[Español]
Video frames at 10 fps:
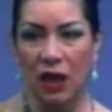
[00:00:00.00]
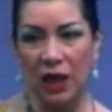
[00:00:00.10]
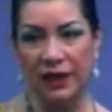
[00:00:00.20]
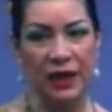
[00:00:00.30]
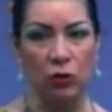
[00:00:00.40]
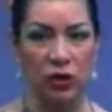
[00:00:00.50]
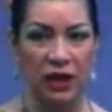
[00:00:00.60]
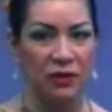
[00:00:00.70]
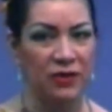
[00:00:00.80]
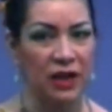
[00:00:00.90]
El que lo
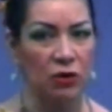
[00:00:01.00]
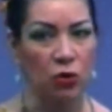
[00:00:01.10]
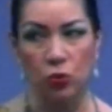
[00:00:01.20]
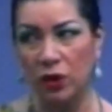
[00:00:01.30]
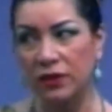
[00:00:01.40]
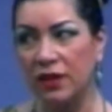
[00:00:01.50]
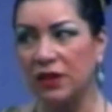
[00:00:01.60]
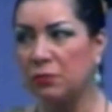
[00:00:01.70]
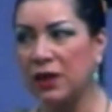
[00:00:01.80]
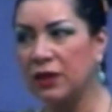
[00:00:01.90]
quiere ver con un
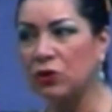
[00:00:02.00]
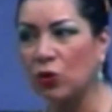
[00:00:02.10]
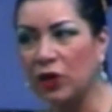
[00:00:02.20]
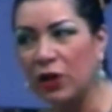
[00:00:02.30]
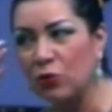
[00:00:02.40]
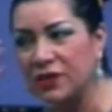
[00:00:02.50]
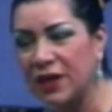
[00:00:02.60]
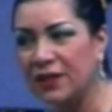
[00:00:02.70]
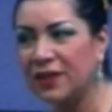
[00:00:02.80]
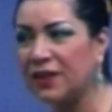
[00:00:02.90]
entendimiento que no es
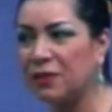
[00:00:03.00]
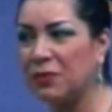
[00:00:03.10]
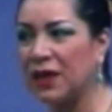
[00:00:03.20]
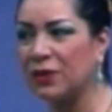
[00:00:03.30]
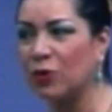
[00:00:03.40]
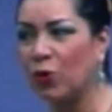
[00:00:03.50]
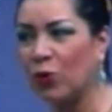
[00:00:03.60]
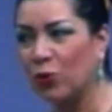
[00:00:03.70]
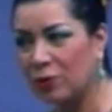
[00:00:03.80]
el entendimiento